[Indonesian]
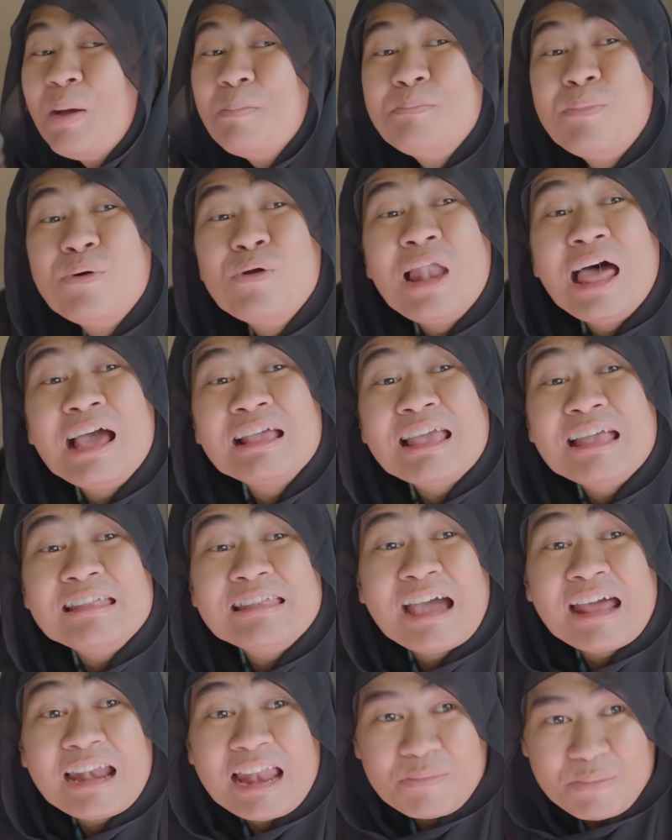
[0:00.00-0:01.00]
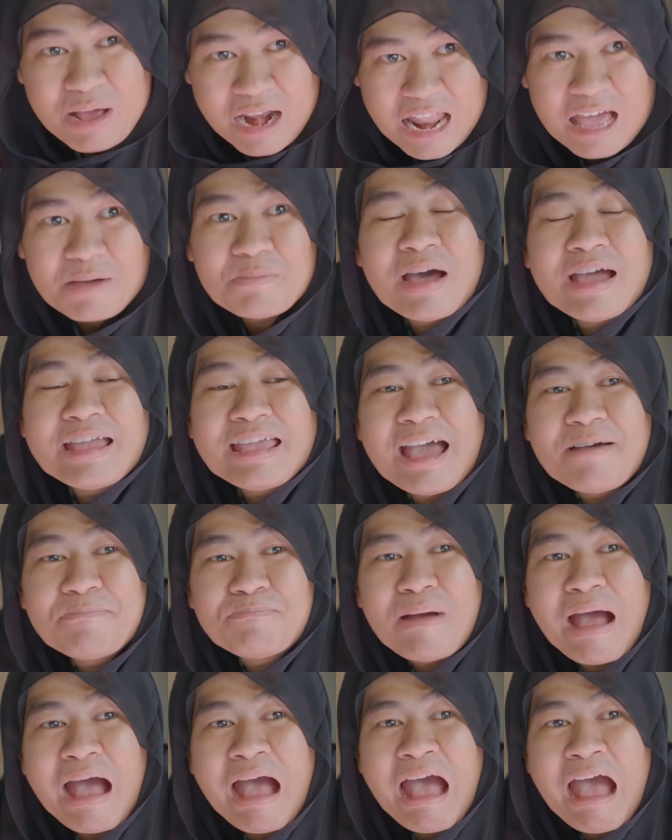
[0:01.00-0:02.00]
Pulangnya jangan lama-lama ya,
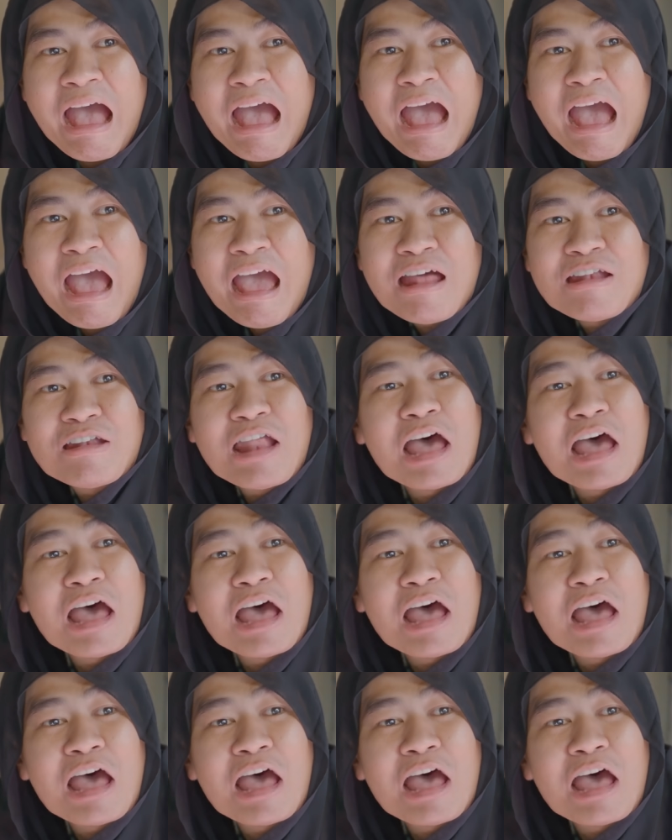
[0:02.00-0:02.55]
Pak.